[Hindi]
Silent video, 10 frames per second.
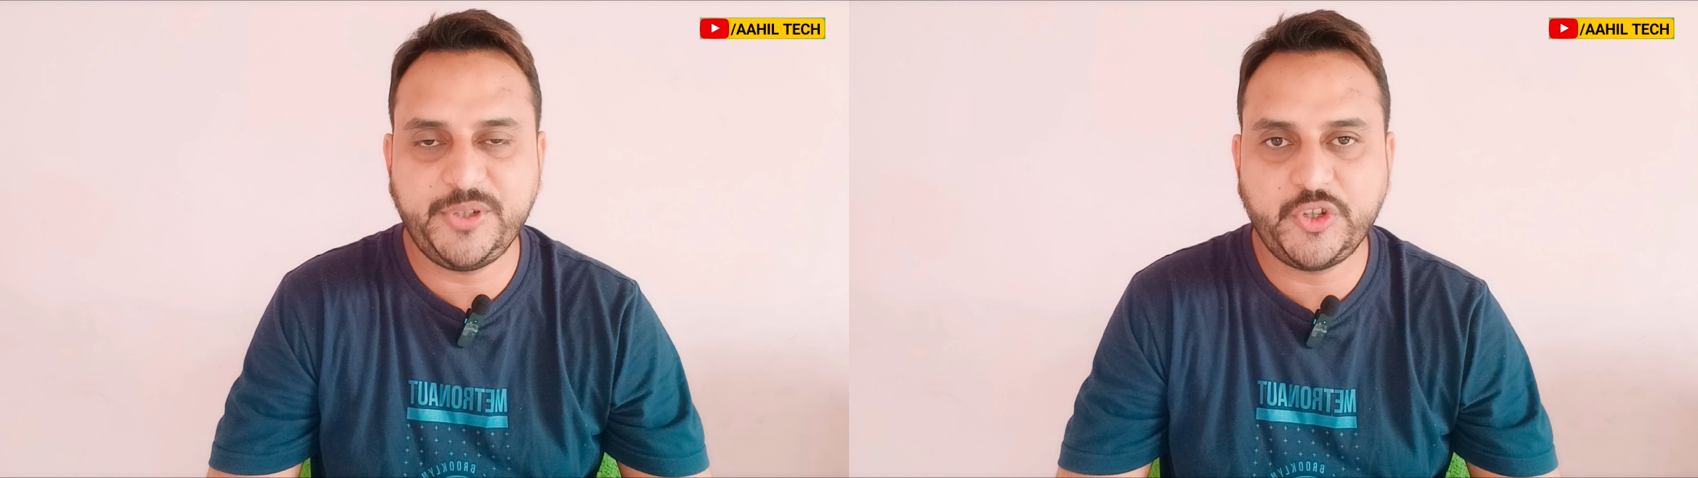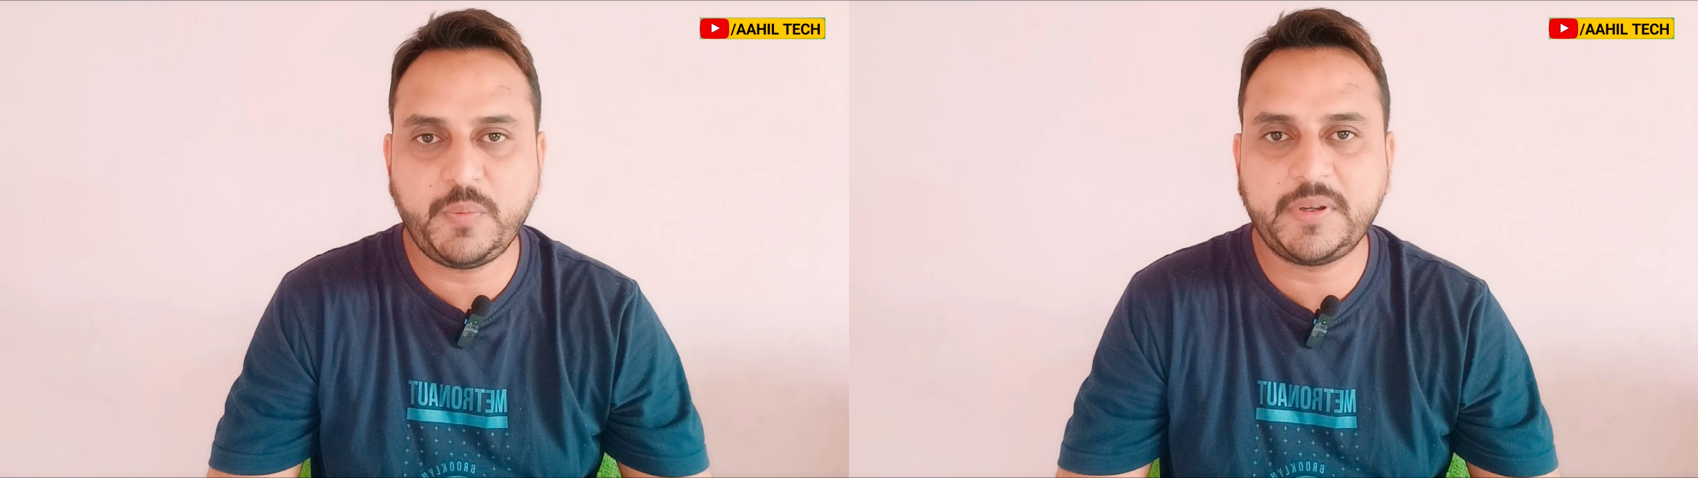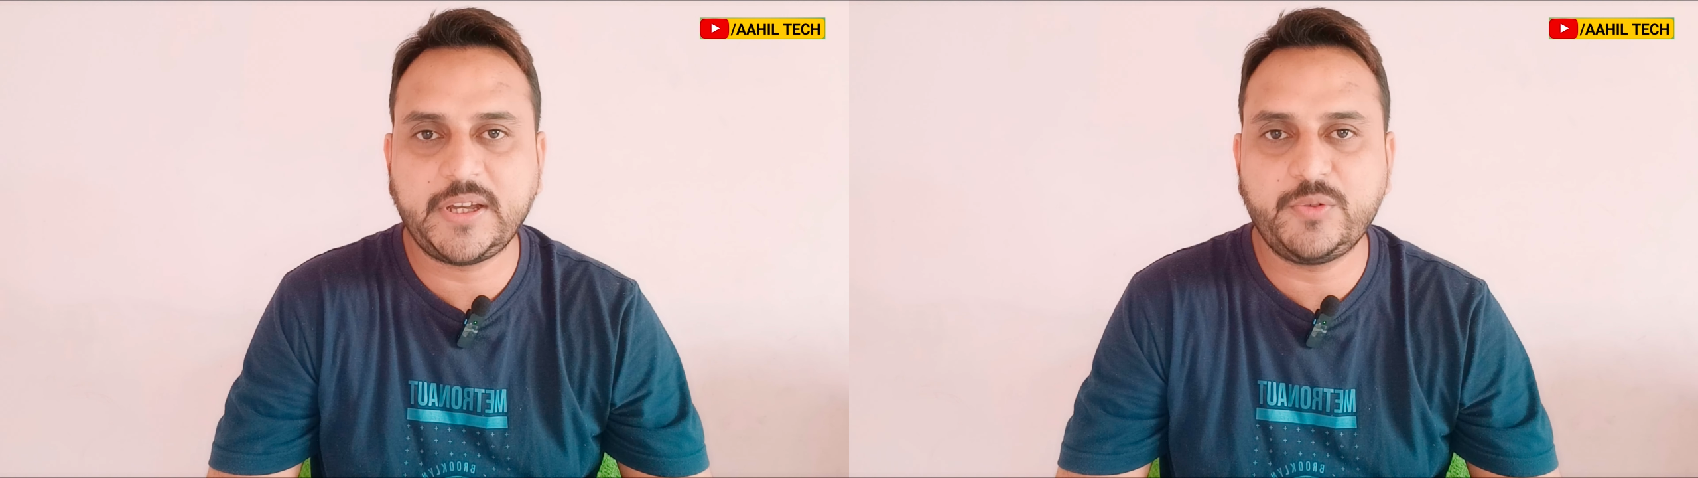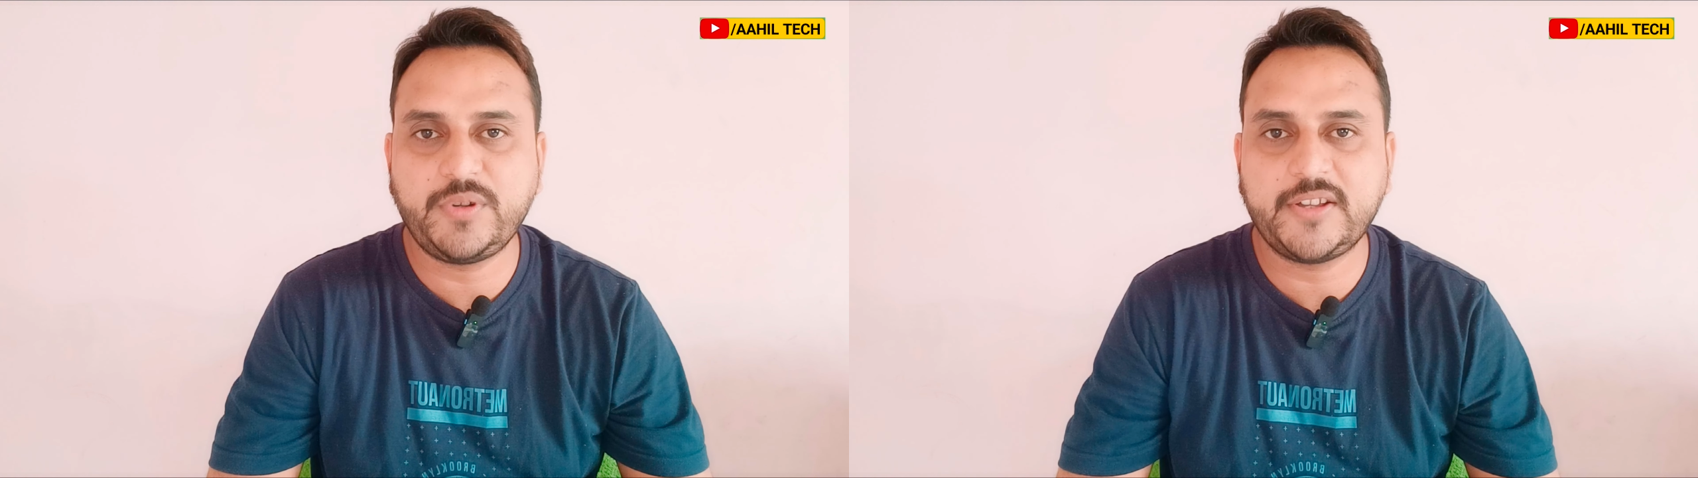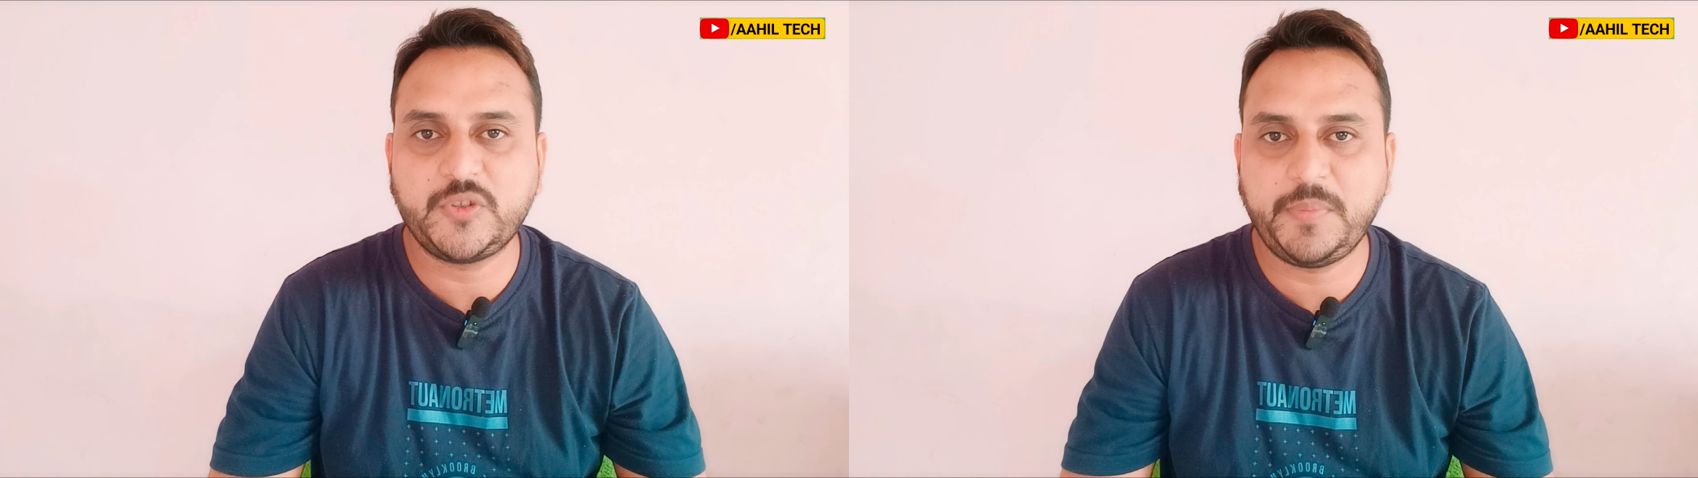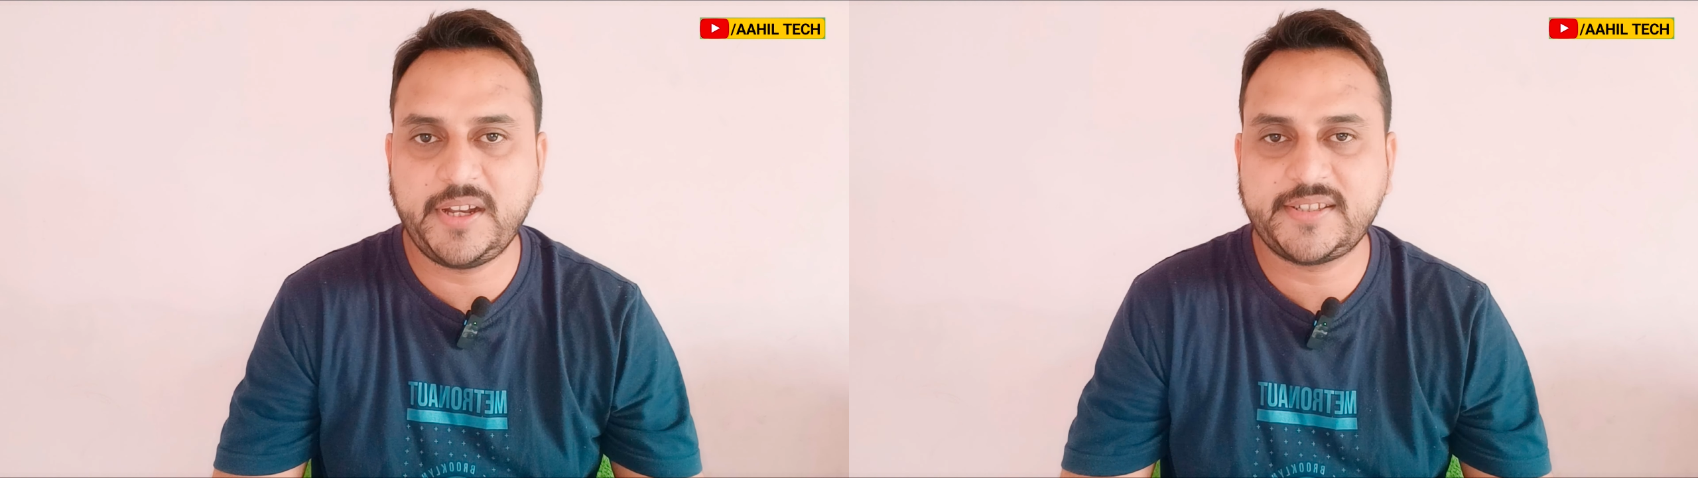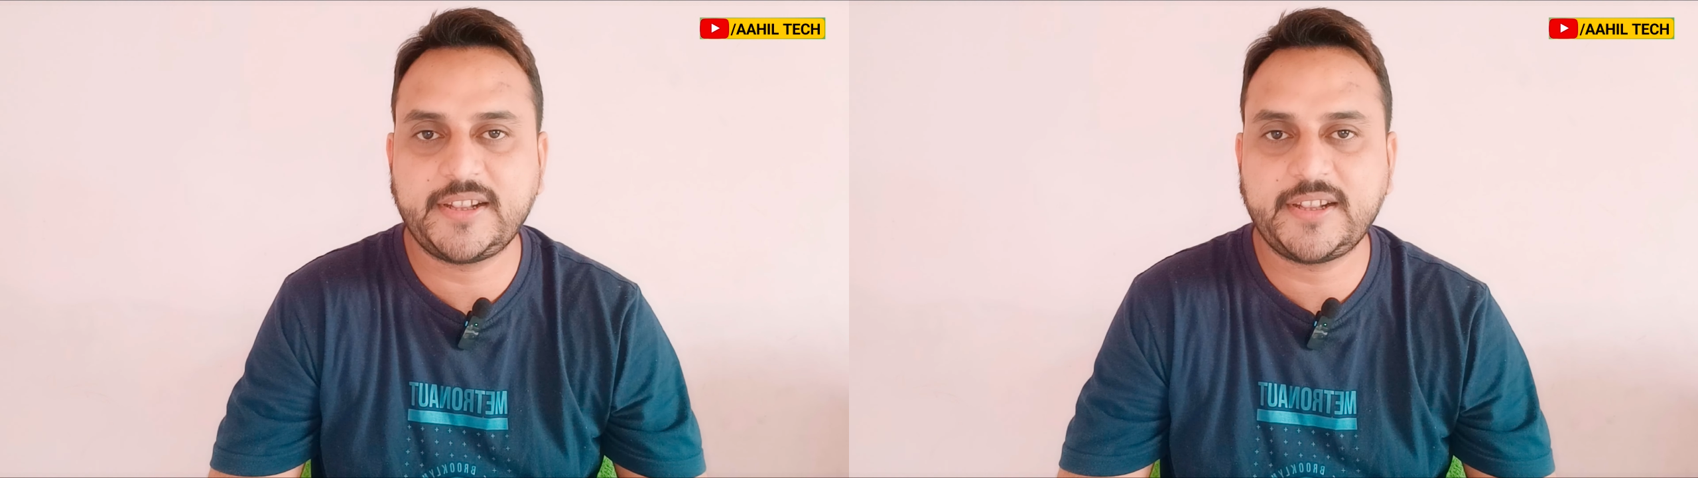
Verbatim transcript: वीडियो में बताऊंगा तो मेरे